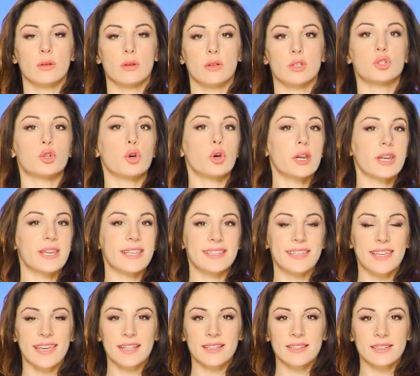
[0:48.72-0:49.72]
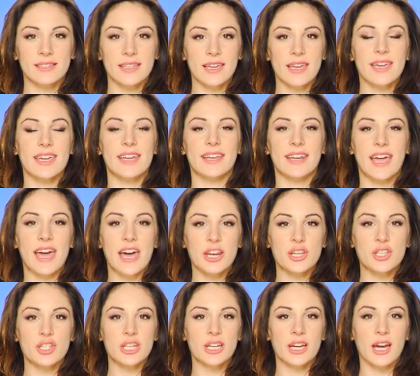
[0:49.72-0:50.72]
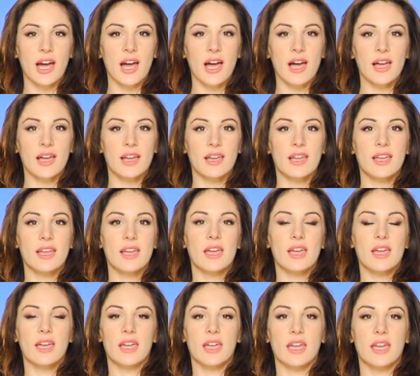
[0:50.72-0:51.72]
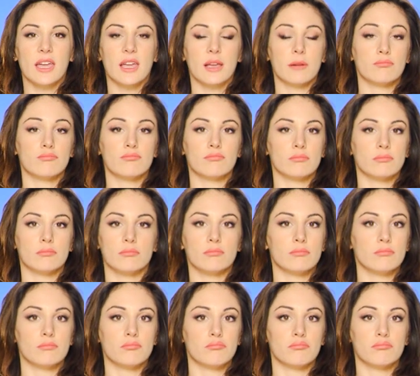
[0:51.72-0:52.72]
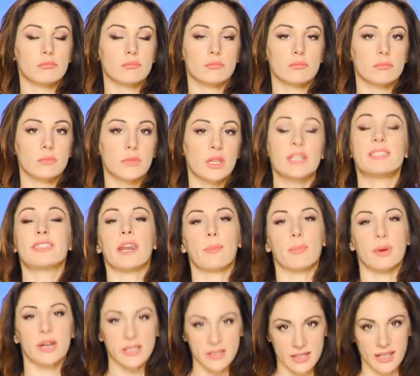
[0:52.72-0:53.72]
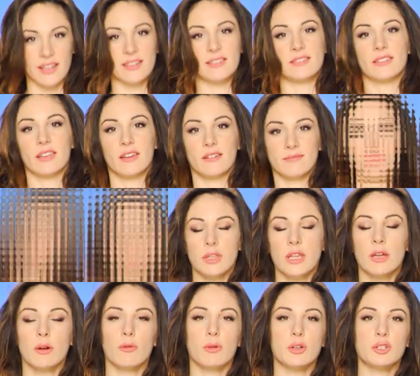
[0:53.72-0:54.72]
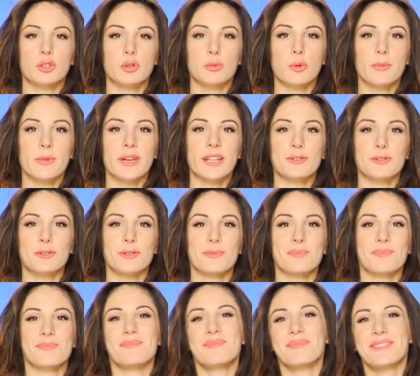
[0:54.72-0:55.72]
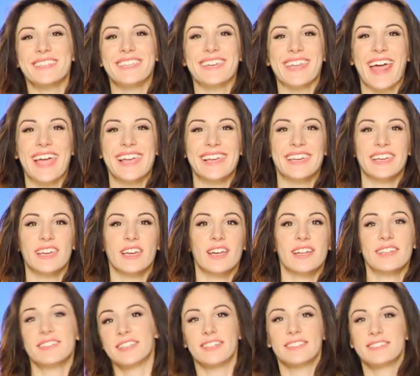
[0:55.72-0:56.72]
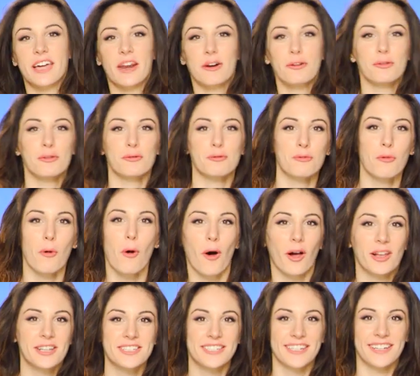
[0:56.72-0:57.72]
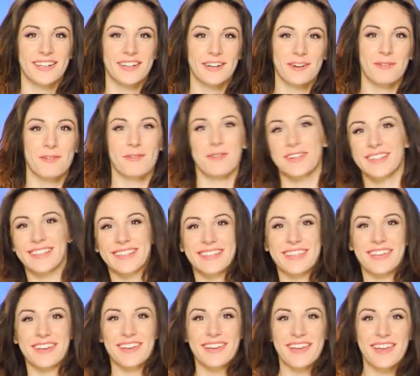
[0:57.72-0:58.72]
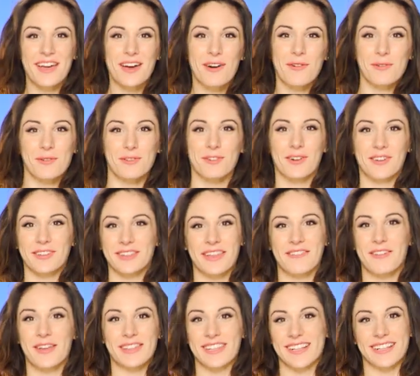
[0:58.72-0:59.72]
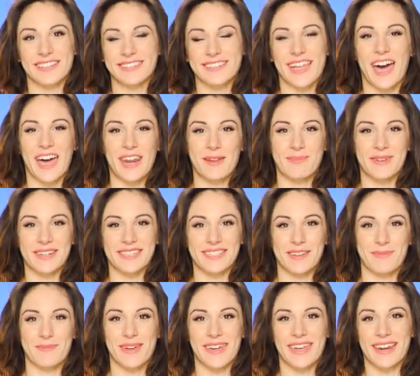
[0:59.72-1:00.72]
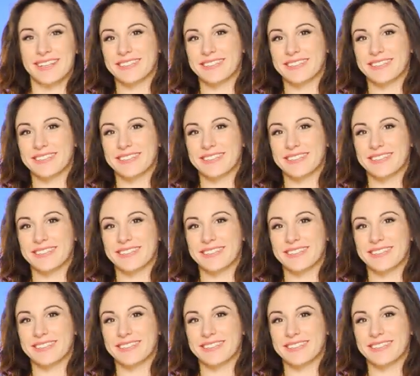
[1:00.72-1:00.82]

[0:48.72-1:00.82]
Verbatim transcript: sorridente, energica e mh, mm, intraprendente. In questo momento direi tentare non nuoce, quindi uno deve tentare per sapere,